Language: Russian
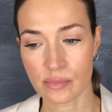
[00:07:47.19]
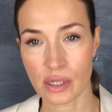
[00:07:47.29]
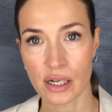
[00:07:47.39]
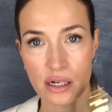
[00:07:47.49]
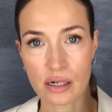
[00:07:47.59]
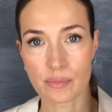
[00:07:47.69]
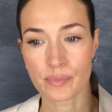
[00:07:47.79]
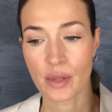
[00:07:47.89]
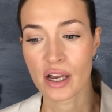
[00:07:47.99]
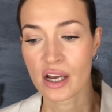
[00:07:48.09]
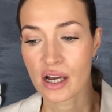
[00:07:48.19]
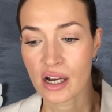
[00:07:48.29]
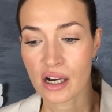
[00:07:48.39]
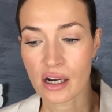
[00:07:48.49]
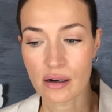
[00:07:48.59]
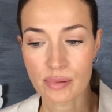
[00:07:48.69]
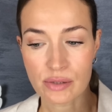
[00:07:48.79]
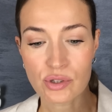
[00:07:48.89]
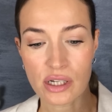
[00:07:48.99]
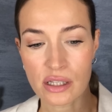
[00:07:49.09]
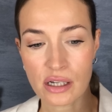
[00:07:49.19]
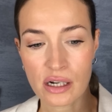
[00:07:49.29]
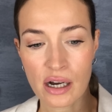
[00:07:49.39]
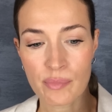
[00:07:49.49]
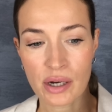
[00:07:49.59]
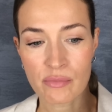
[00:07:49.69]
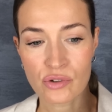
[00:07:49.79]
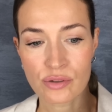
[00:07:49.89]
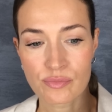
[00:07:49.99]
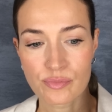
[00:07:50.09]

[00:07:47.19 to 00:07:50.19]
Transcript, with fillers: ореха. А, потому что она такая прям вот,